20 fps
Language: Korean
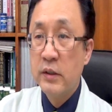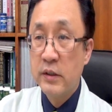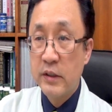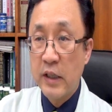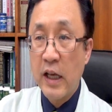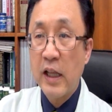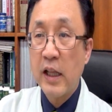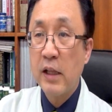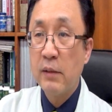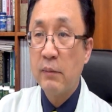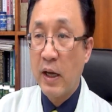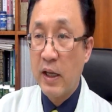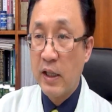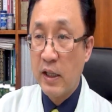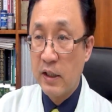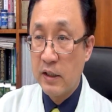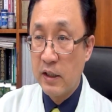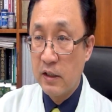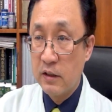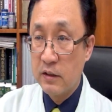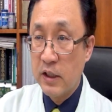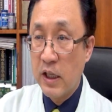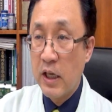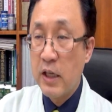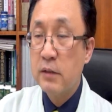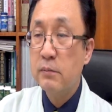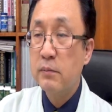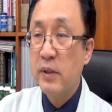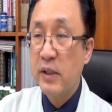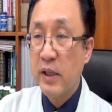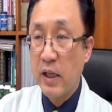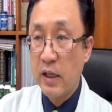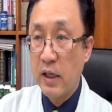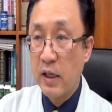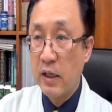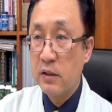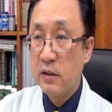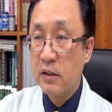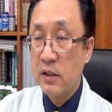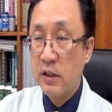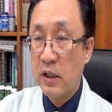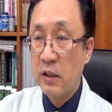살이 많이 있기는 태음인에게는